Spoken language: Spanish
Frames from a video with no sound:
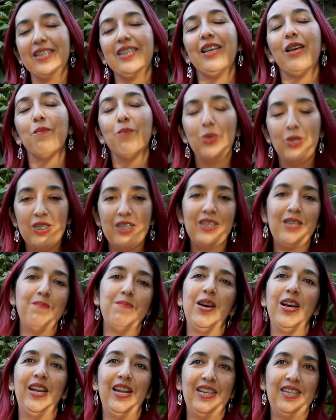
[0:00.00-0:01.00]
Así que
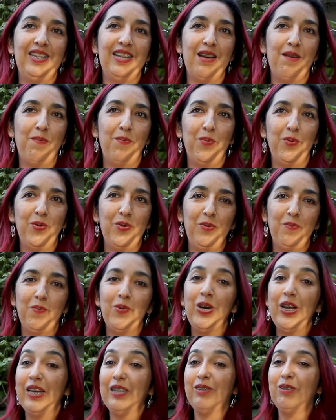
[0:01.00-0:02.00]
muchísimas gracias por,
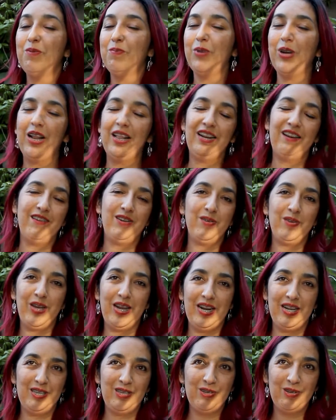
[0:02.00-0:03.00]
por esto y por el trabajo que
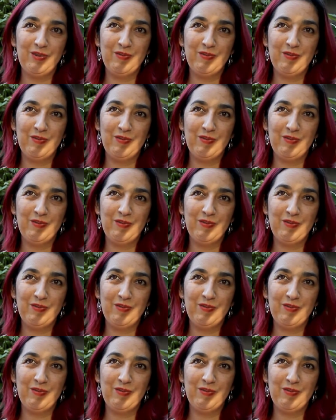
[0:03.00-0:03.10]
han hecho